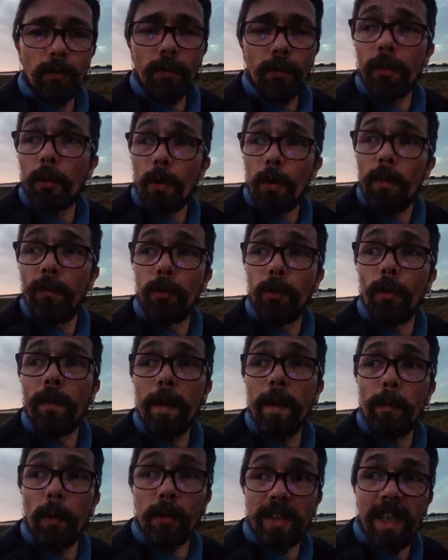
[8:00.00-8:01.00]
ce que vous devez
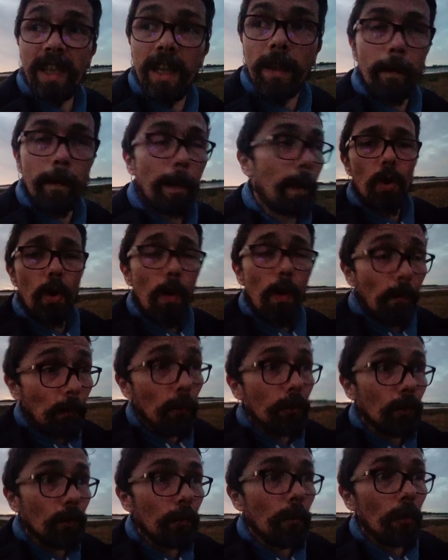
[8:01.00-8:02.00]
penser. Le
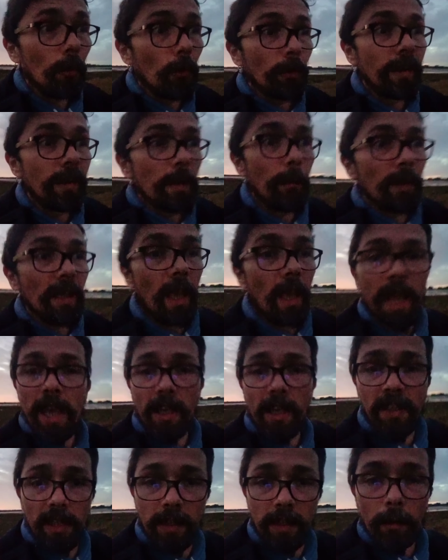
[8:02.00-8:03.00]
fonctionnement neurotypique
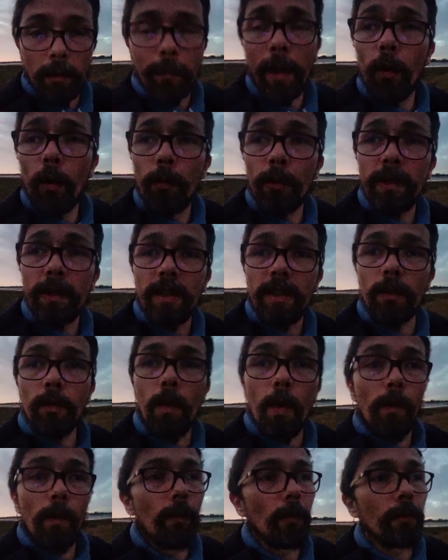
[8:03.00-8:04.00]
existe par opposition
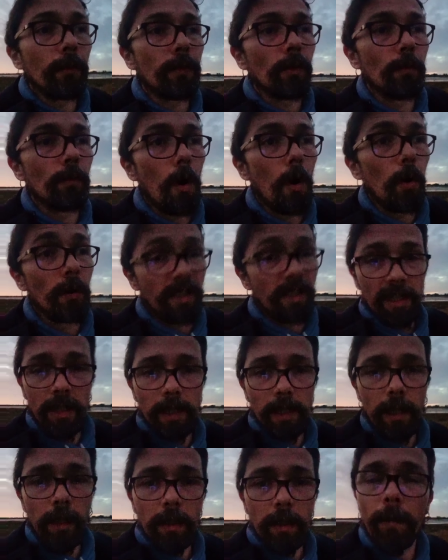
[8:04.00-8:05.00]
au fonctionnement
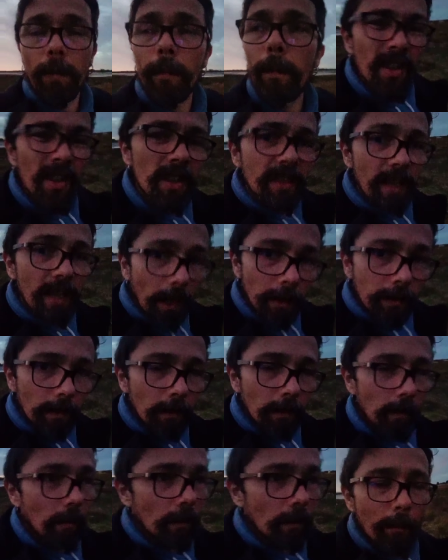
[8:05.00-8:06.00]
autistique, certes,
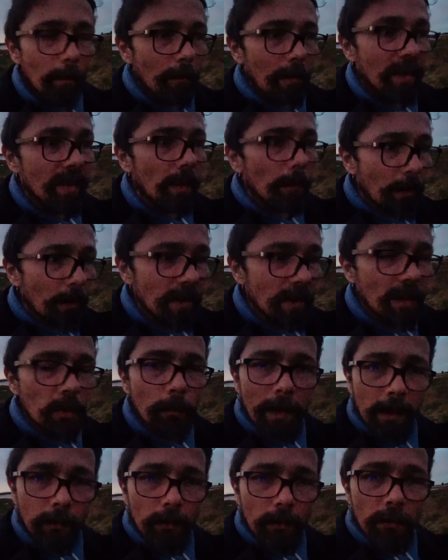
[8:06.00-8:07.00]
mais ça ne présage
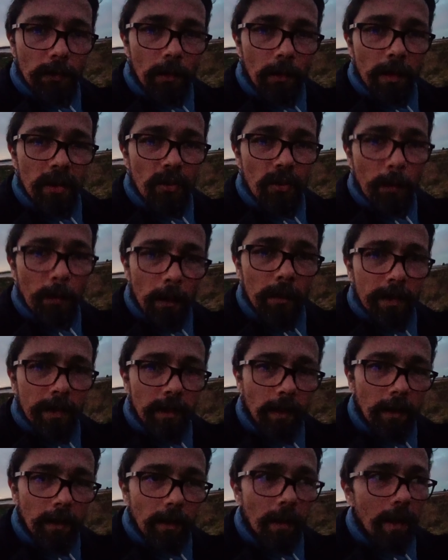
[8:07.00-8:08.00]
pas de ce que les gens pensent
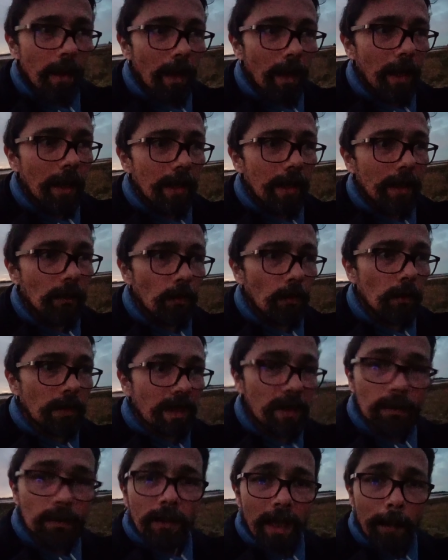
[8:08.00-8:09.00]
et de ce
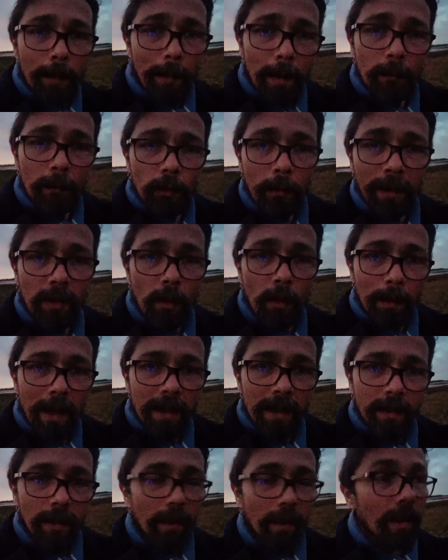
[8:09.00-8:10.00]
qu'ils sont capables de mettre en
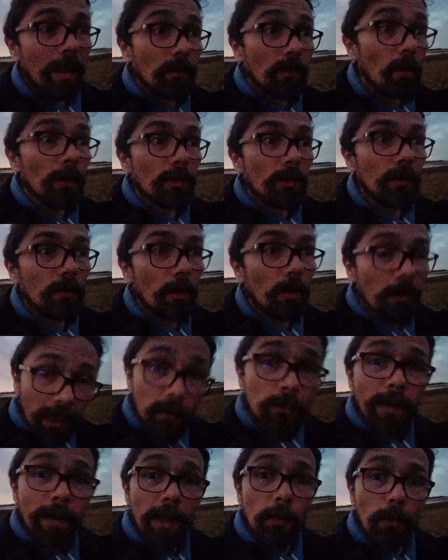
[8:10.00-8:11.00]
place et de leur degré
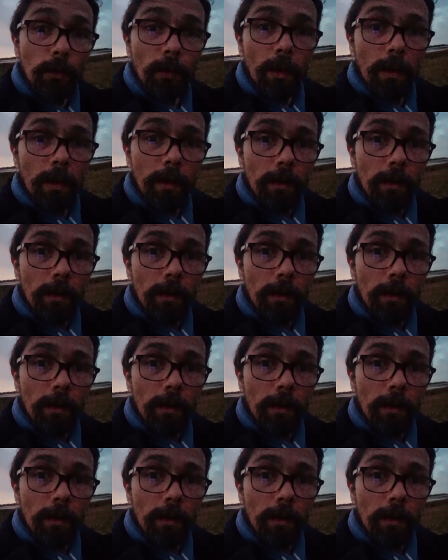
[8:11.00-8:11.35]
d'ouverture.